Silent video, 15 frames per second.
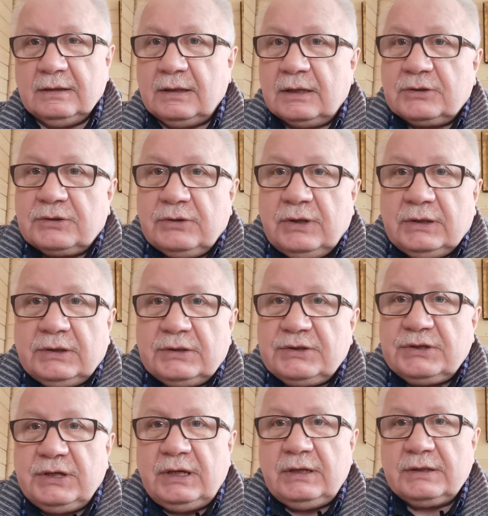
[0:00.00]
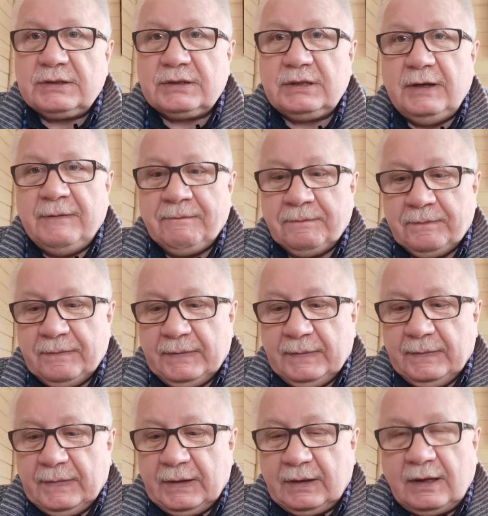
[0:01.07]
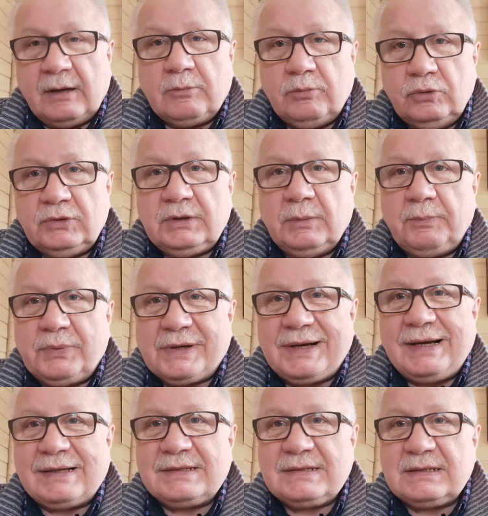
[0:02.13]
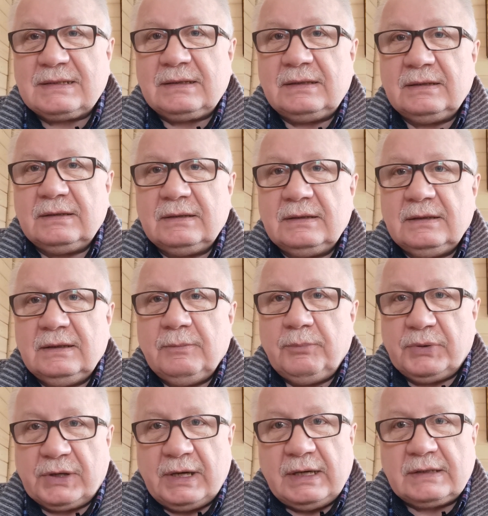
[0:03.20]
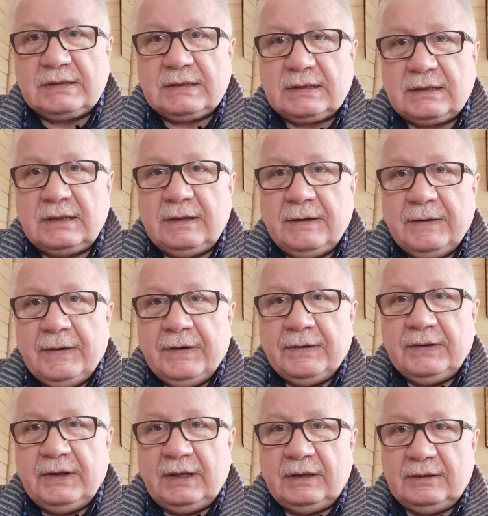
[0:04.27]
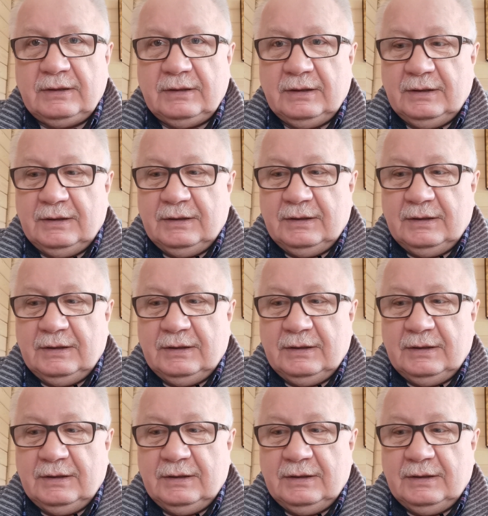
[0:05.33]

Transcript: Так что этот челлендж как будто практика, практика на